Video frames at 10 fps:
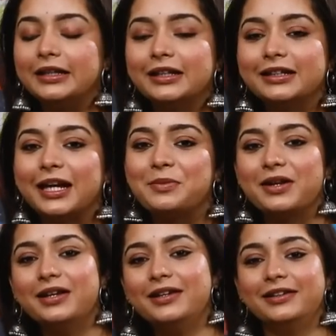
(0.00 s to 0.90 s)
இந்த
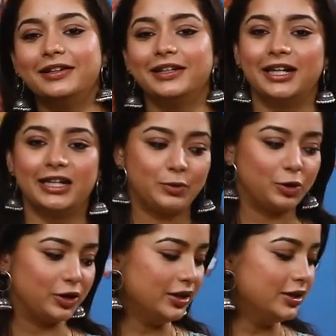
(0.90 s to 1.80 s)
டைமில் நான்
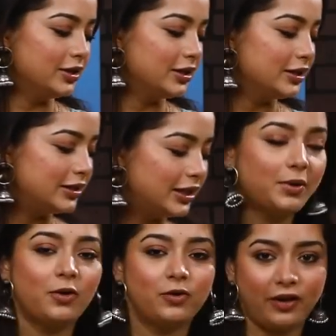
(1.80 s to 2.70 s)
நம்மளோட டீ
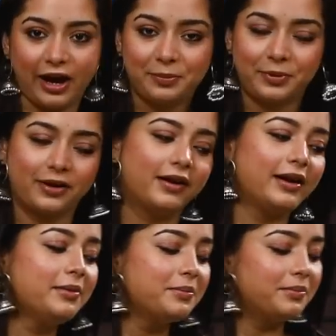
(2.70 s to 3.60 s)
பவுடர் ஆட்
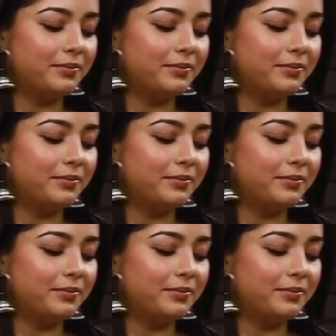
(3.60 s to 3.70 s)
பண்ணுறேன்